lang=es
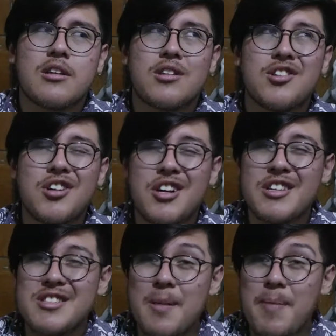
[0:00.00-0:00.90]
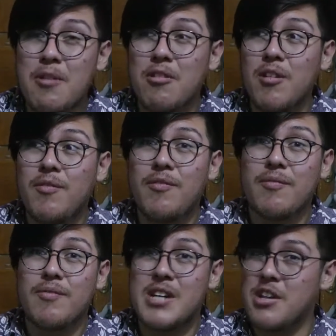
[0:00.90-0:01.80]
yo creo que Steppenwolf
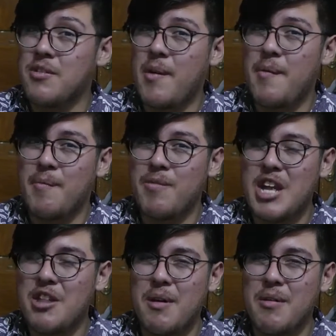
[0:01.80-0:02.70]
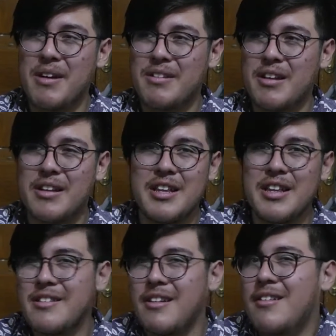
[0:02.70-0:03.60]
ya no va, ya no va a volver a salir. Tiene que
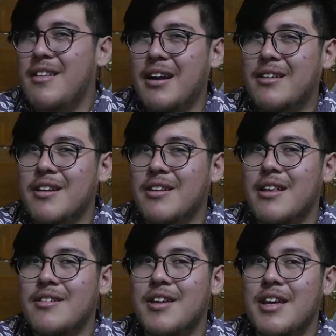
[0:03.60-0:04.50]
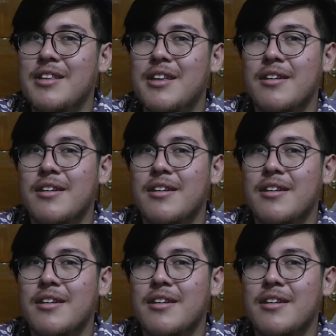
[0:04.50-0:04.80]
salir Darkseid en la siguiente.